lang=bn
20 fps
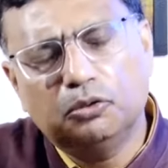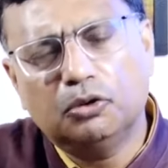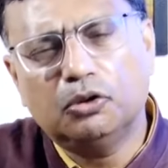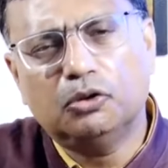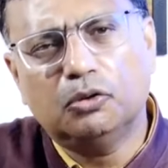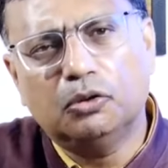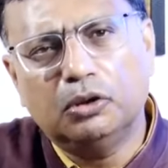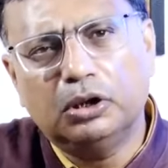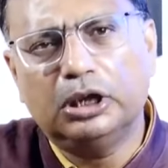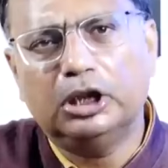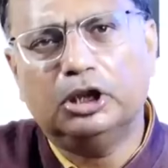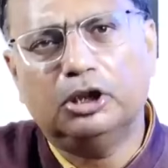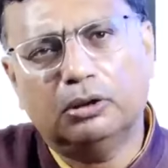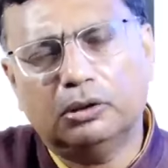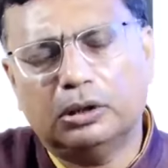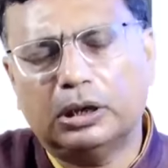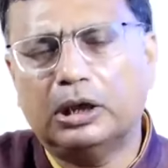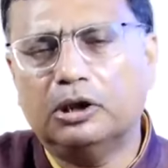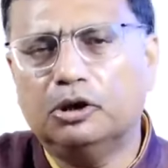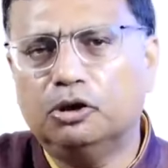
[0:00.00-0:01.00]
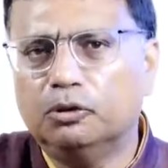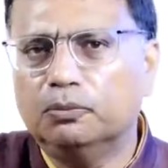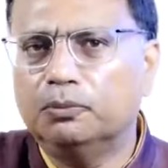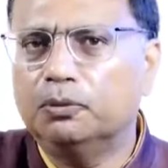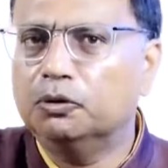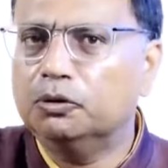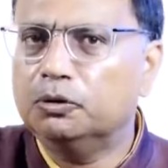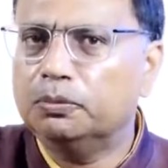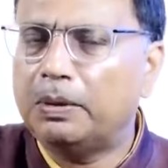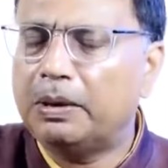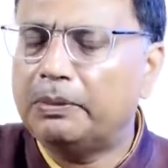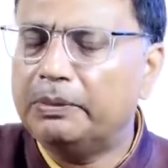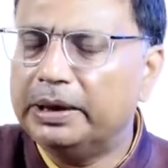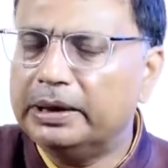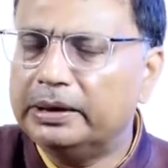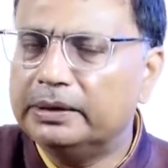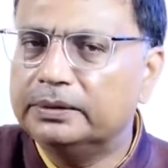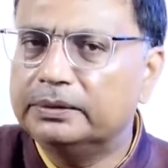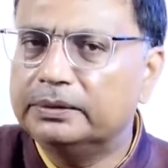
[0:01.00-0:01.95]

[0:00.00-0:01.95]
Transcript: উনচল্লিশ শতাংশ ভোট পাবে